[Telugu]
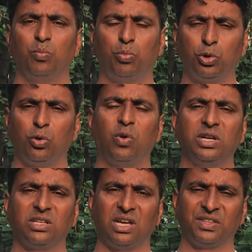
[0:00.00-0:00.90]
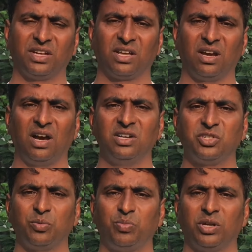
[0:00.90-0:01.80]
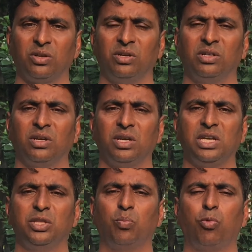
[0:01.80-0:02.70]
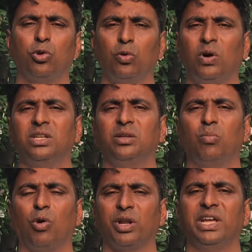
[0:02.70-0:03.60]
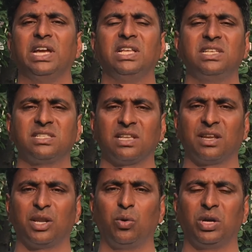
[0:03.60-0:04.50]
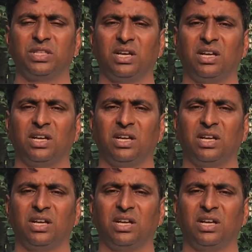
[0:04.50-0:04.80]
పొరుగువానిది నా దగ్గర అని చెప్పాడు ఏదో పొరుగువానిది మొన్నే ఇచ్చేసానన్నావు కదా